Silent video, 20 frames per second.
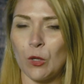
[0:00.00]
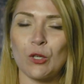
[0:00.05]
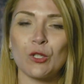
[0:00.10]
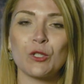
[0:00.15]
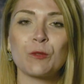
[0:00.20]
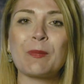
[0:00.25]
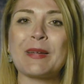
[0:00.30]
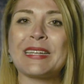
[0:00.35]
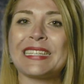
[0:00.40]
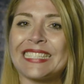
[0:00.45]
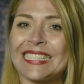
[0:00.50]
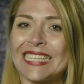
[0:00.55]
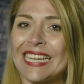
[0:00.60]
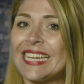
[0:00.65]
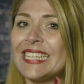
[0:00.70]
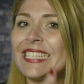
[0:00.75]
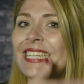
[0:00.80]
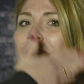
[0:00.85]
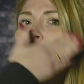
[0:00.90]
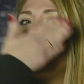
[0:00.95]
No os
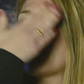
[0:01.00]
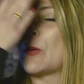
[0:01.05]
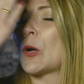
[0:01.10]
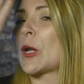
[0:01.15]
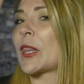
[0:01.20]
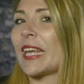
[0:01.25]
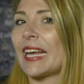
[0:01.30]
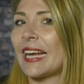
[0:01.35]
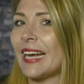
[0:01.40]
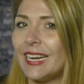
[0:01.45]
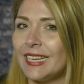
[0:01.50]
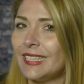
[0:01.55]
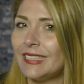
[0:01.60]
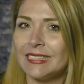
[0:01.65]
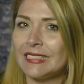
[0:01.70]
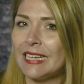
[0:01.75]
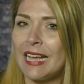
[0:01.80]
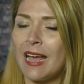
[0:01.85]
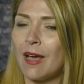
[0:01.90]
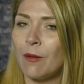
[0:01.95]
penséis que por dejar
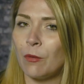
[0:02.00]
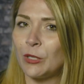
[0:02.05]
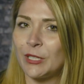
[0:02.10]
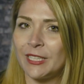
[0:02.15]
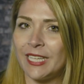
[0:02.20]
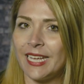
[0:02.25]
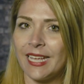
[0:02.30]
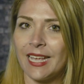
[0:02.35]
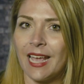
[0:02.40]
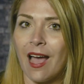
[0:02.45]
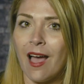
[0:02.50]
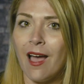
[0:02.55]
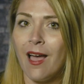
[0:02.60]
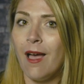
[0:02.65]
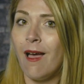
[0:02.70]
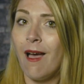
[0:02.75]
esa botella